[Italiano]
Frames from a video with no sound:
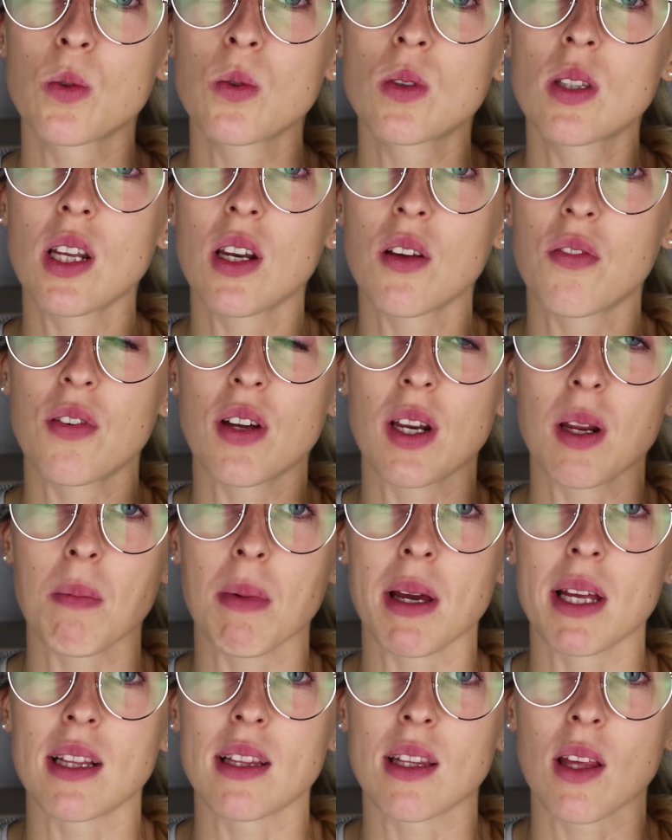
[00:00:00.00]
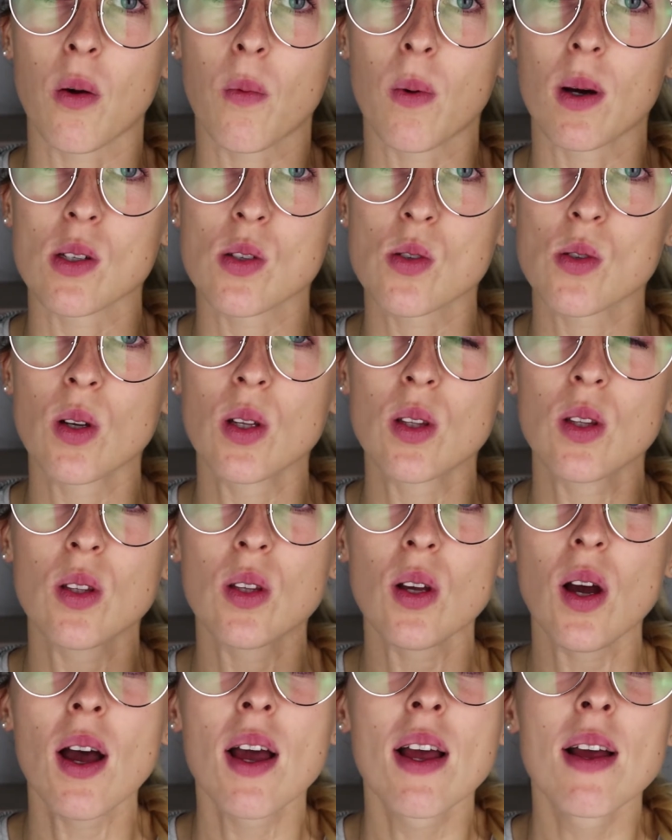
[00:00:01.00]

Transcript: tutti i riferimenti qua sotto